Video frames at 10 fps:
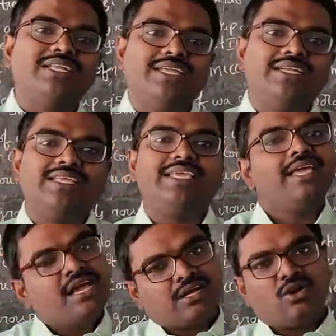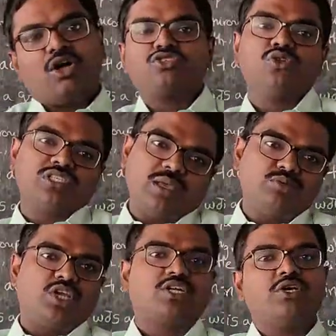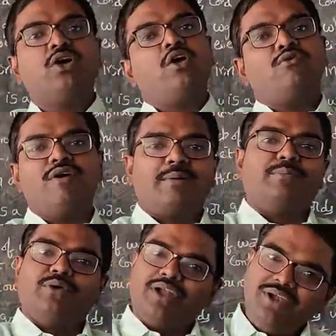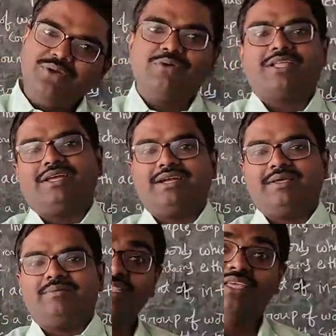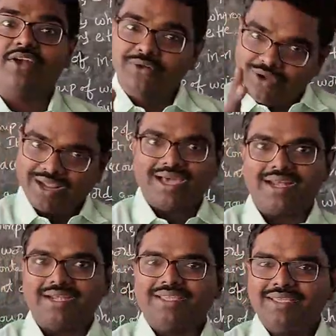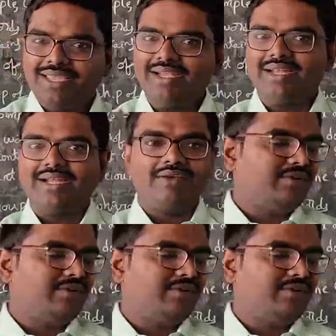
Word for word: అంటే ఏంటి క్లాస్లో సబ్జెక్టు వెర్బ్ రెండు ఉంటాయండి ఇది రెండు రకాలండి ఏంటంటే